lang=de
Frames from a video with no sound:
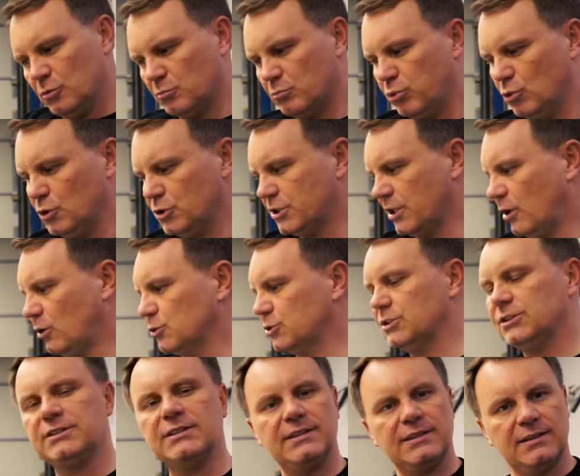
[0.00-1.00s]
bullig
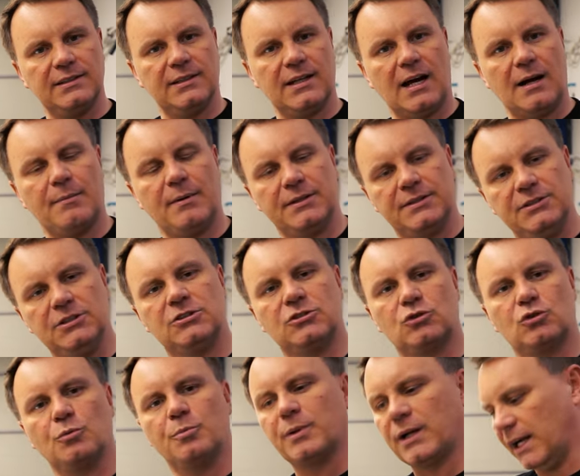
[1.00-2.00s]
aussieht, aber
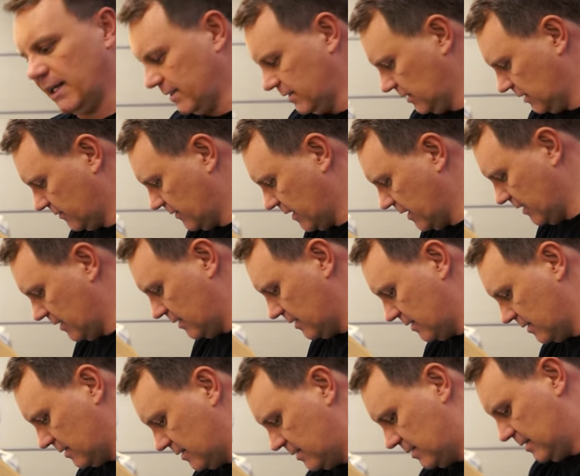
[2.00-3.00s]
nicht zu breit ist, weil
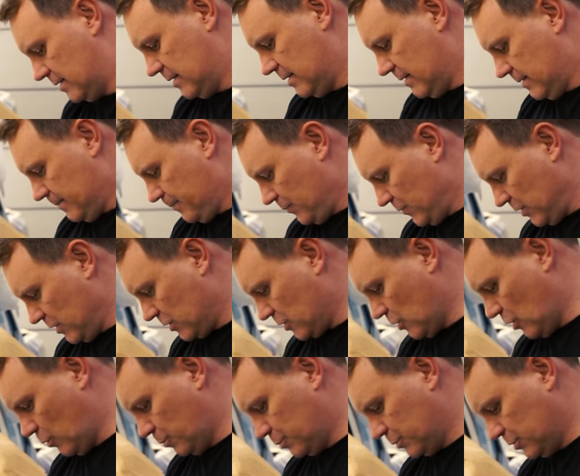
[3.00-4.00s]
äh, ich
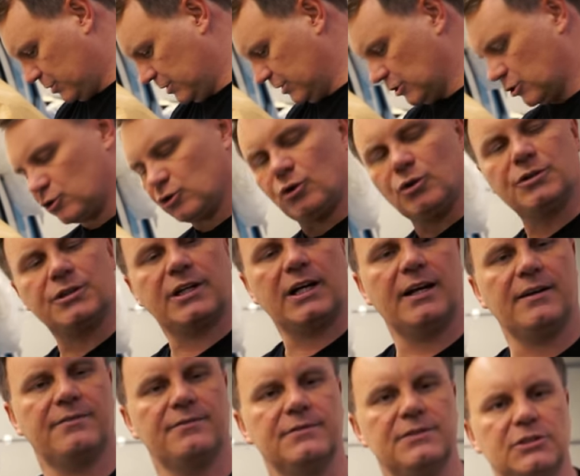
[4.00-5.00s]
glaube, diese
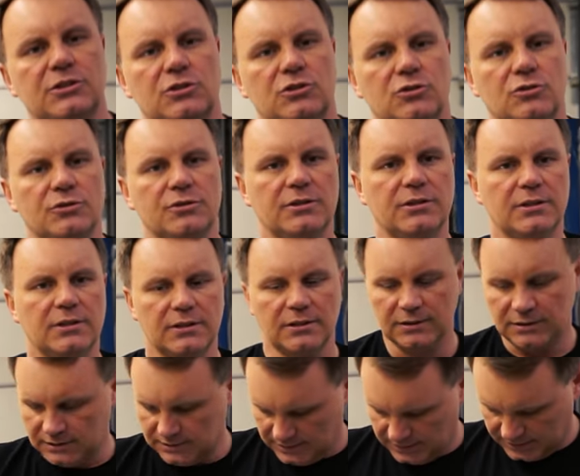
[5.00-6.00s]
Stollenreifen sind schon
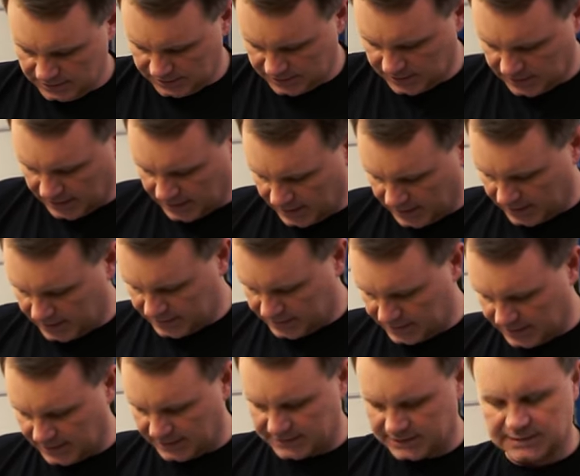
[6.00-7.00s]
sehr,
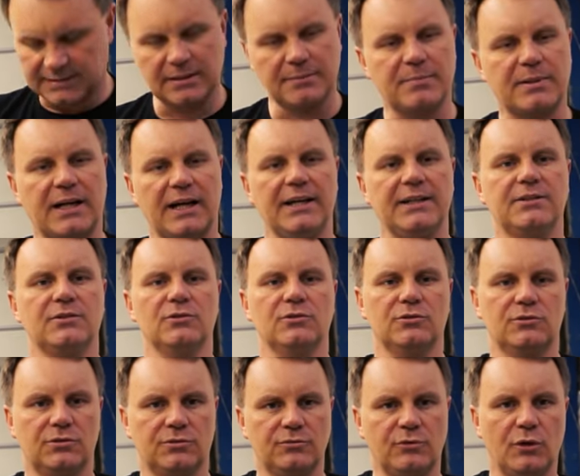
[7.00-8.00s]
sehr, sehr, sehr breit
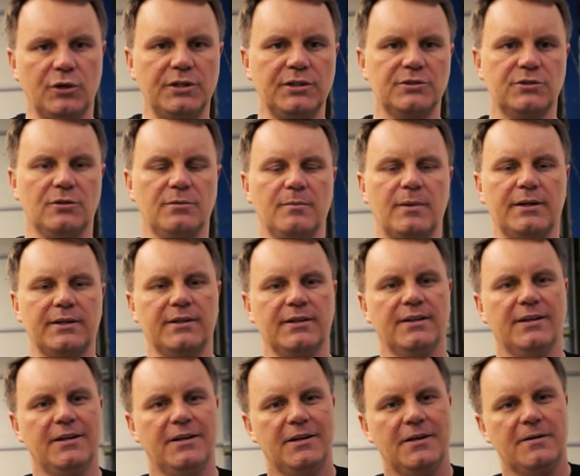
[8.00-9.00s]
und wohin soll man
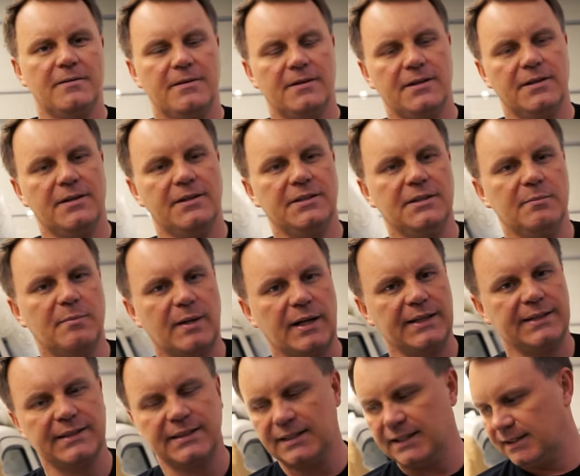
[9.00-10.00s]
äh, in die
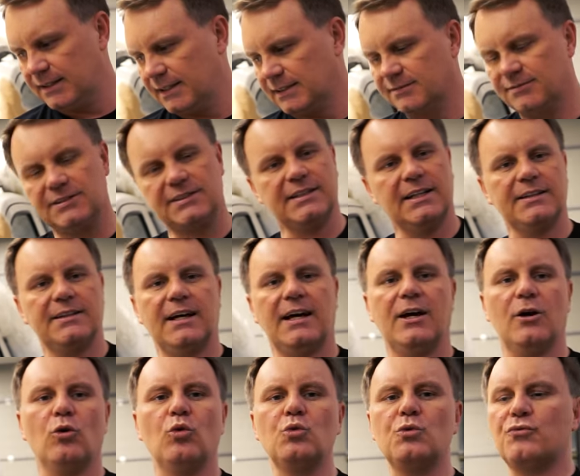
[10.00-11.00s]
Breite gehen? Das wird dann
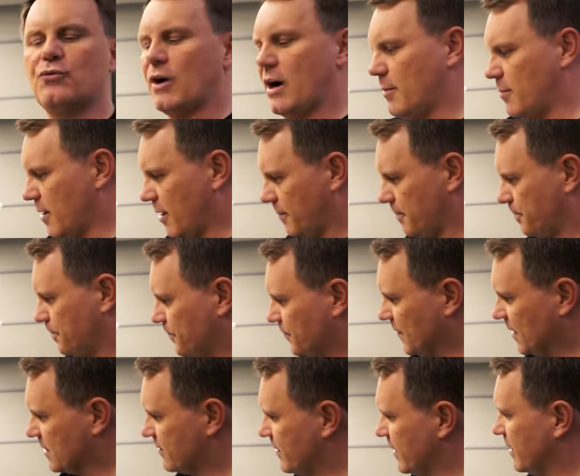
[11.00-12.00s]
nachher unfahrbar.
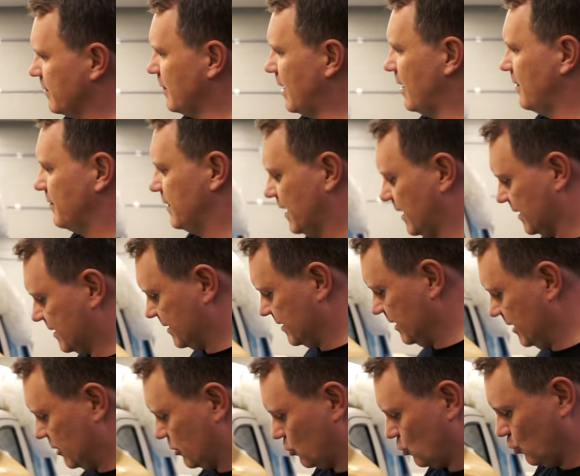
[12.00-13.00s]
Deswegen machen wir das
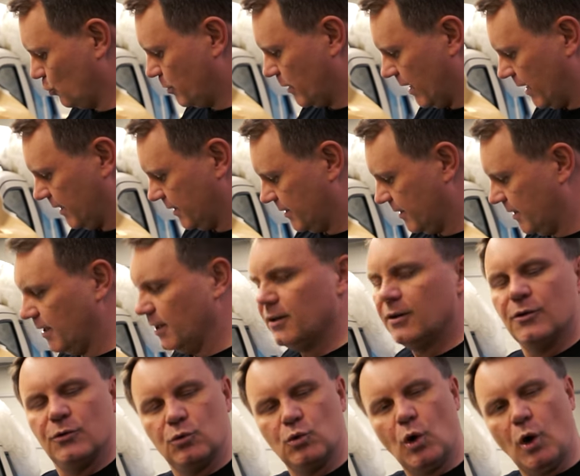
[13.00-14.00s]
nicht zu breit,
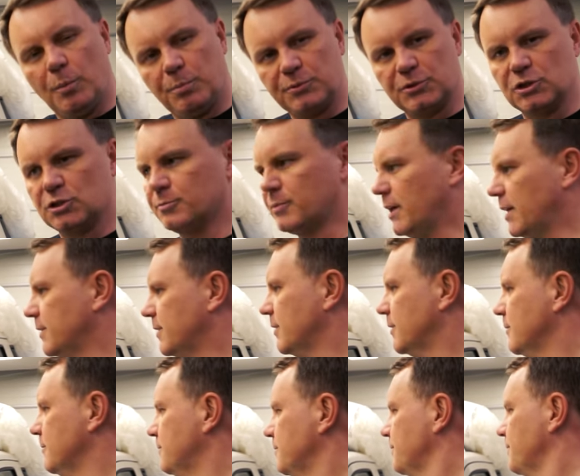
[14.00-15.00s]
nur optisch breiter.
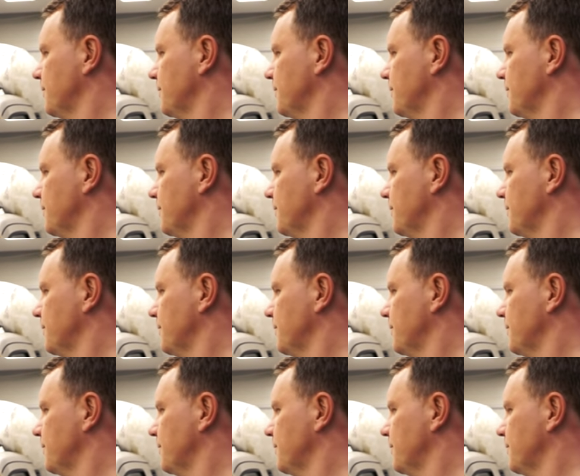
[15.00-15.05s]
Ne?